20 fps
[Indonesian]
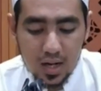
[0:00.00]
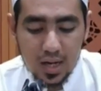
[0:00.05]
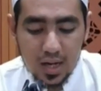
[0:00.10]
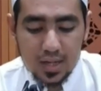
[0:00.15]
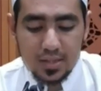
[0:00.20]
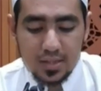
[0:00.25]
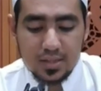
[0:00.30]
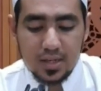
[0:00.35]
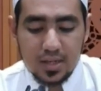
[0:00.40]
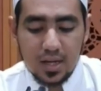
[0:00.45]

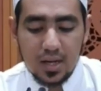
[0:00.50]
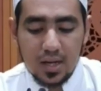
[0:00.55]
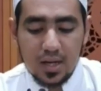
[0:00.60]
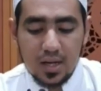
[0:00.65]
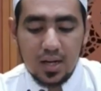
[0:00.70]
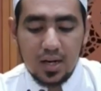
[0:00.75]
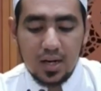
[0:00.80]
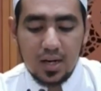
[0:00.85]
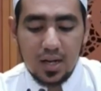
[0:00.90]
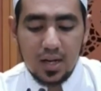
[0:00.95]

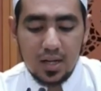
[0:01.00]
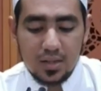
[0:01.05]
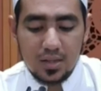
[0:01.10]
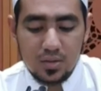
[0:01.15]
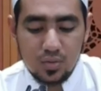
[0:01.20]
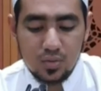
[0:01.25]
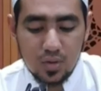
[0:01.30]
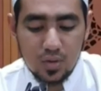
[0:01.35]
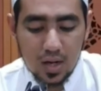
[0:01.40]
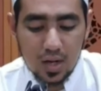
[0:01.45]

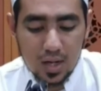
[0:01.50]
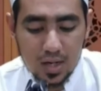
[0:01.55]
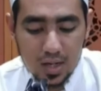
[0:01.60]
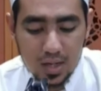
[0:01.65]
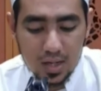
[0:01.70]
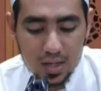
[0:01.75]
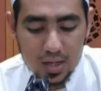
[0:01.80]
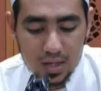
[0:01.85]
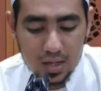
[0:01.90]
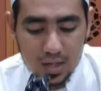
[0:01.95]
adalatu
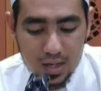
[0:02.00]
ala